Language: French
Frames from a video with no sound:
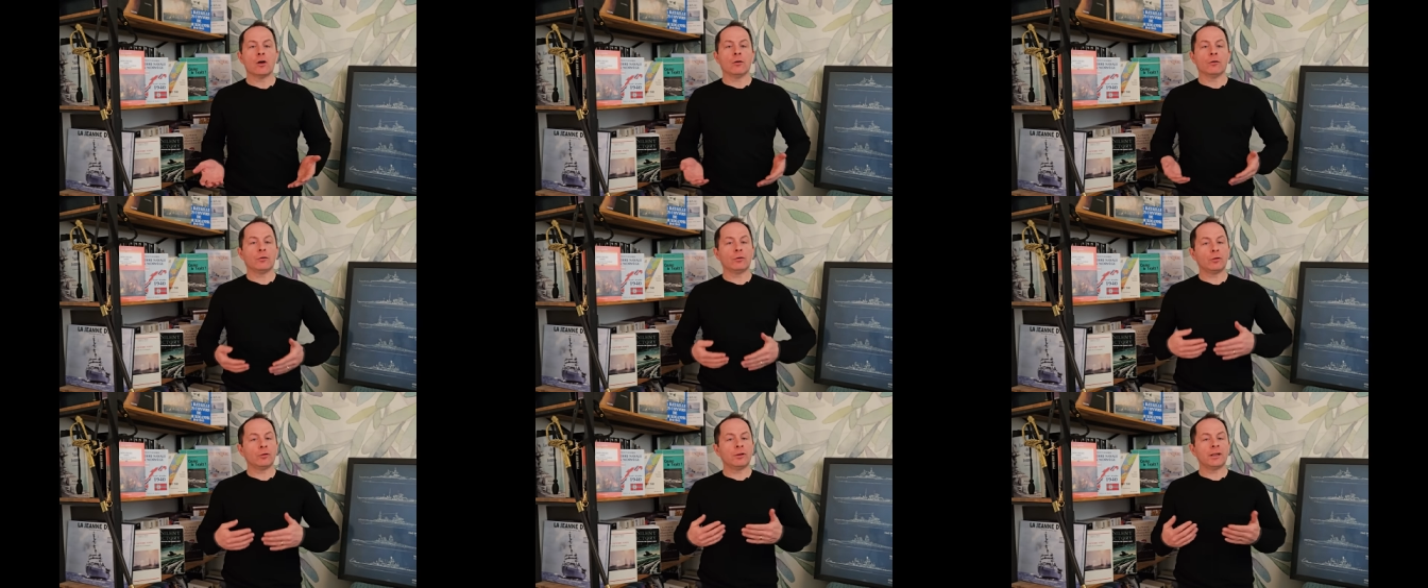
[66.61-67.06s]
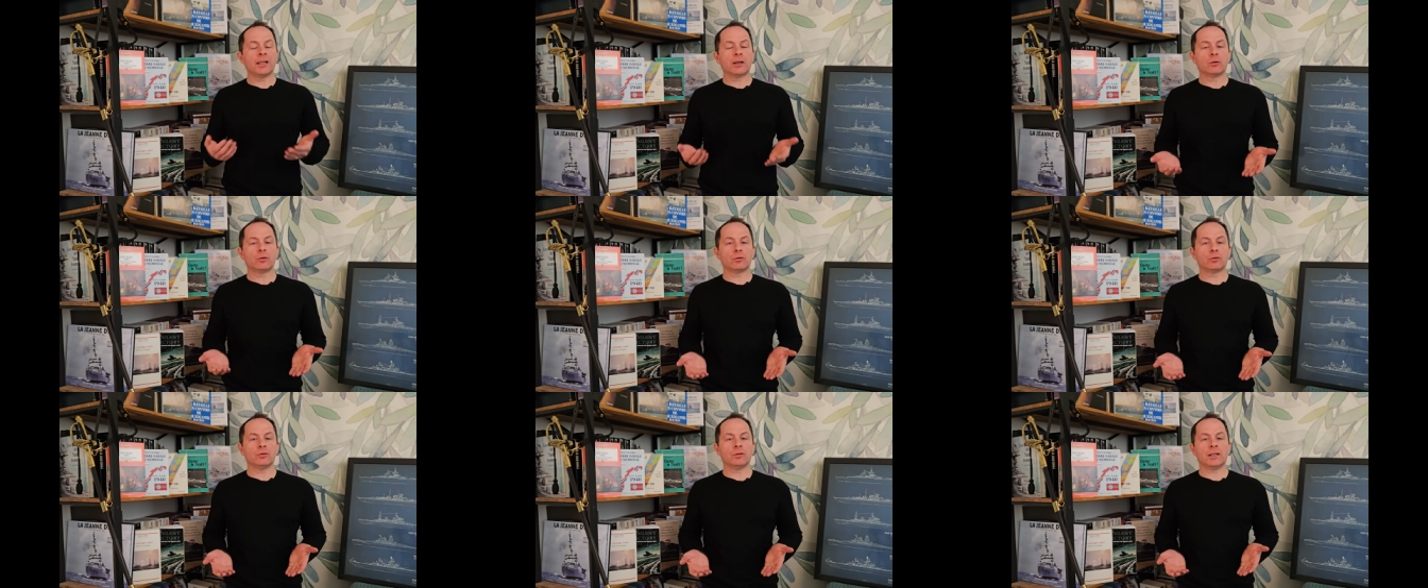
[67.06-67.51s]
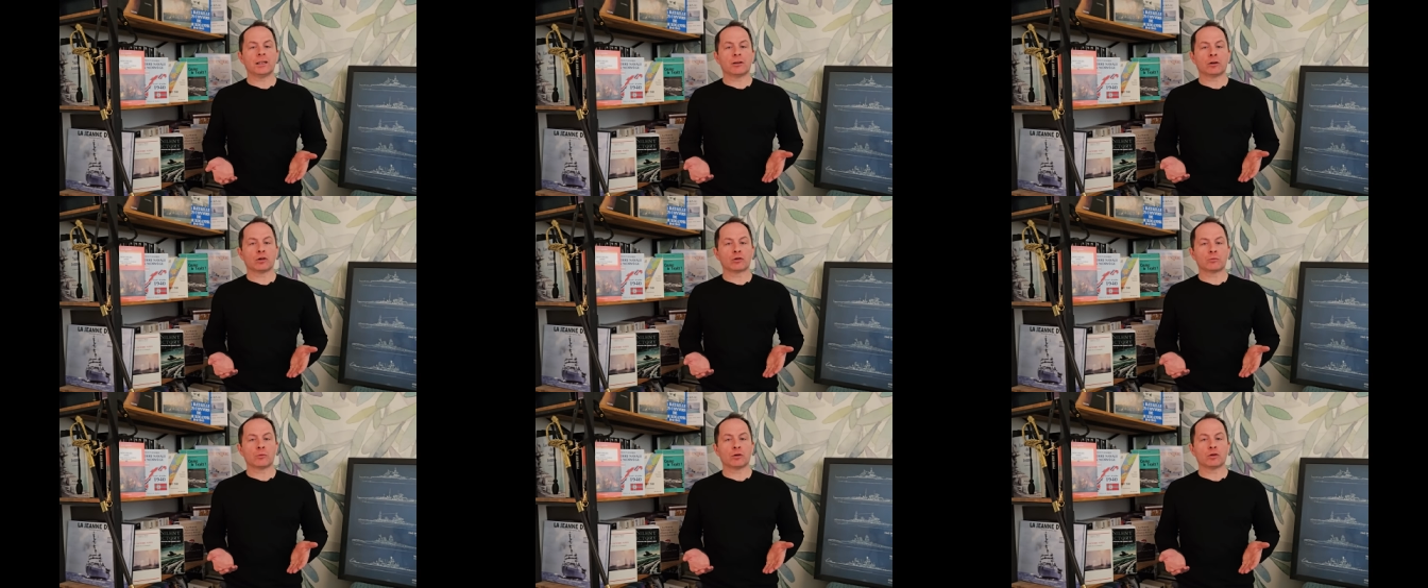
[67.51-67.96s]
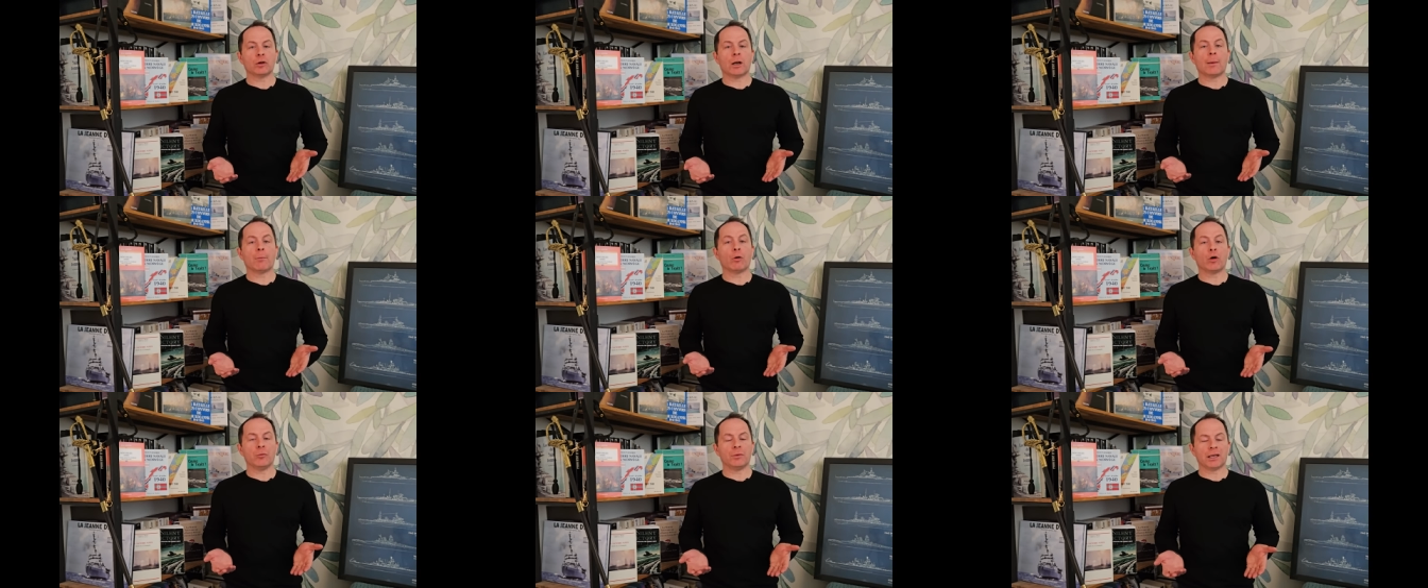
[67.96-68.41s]
fut l'une des causes du déclenchement de
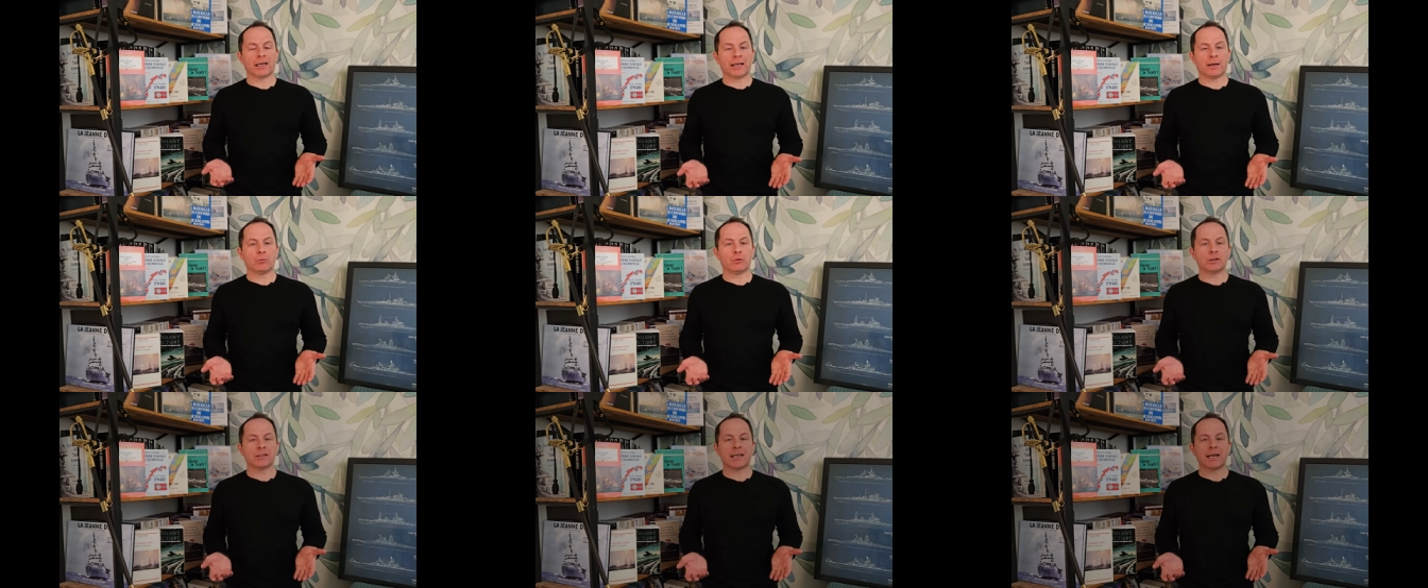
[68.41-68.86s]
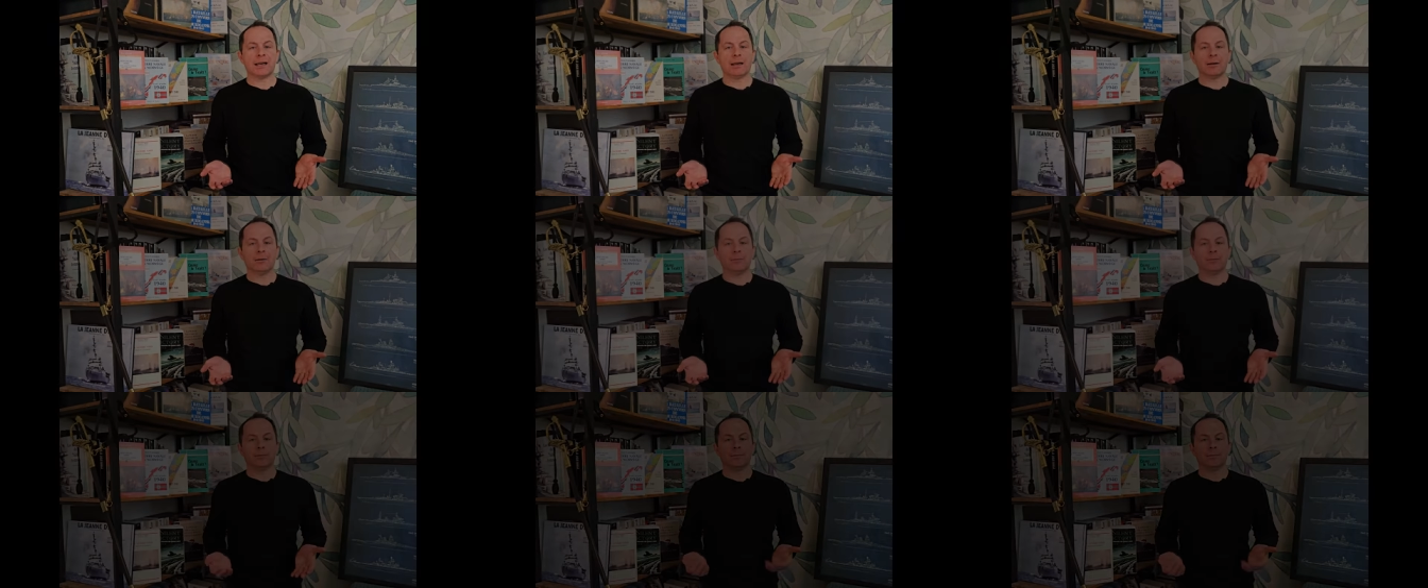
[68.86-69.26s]
la Première Guerre mondiale.